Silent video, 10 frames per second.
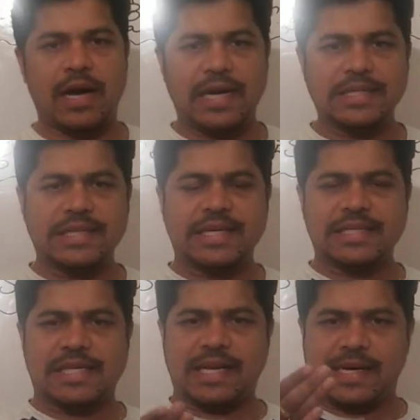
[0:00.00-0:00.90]
ఆర్థిక
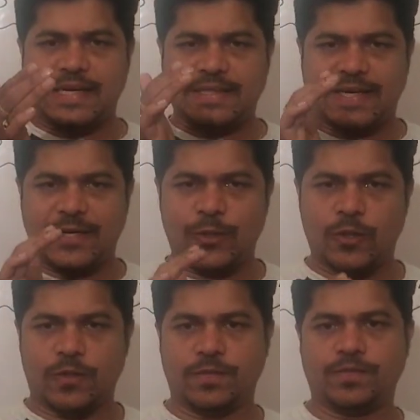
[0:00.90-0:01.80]

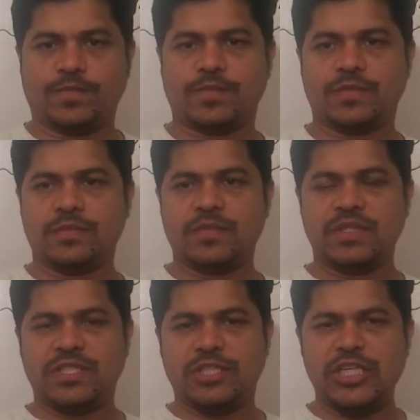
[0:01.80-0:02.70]
సలహాదారుడు
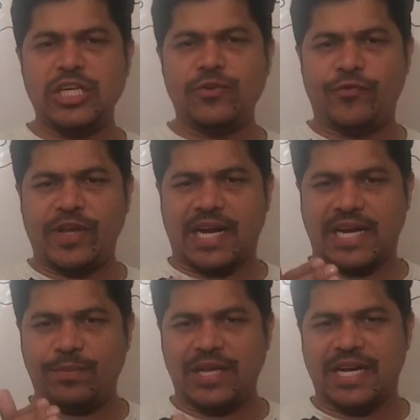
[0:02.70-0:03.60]
చీఫ్
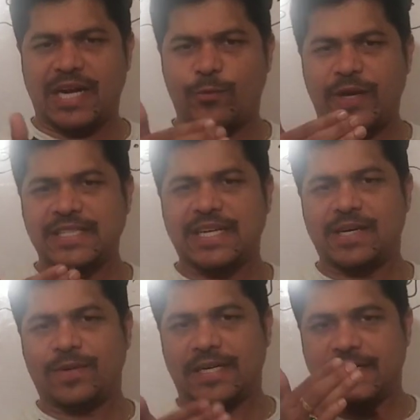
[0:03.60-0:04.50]
ఎకనమిక్ అడ్వైజర్
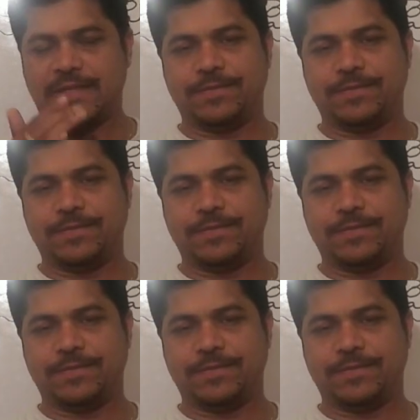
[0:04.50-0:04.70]
అనమాట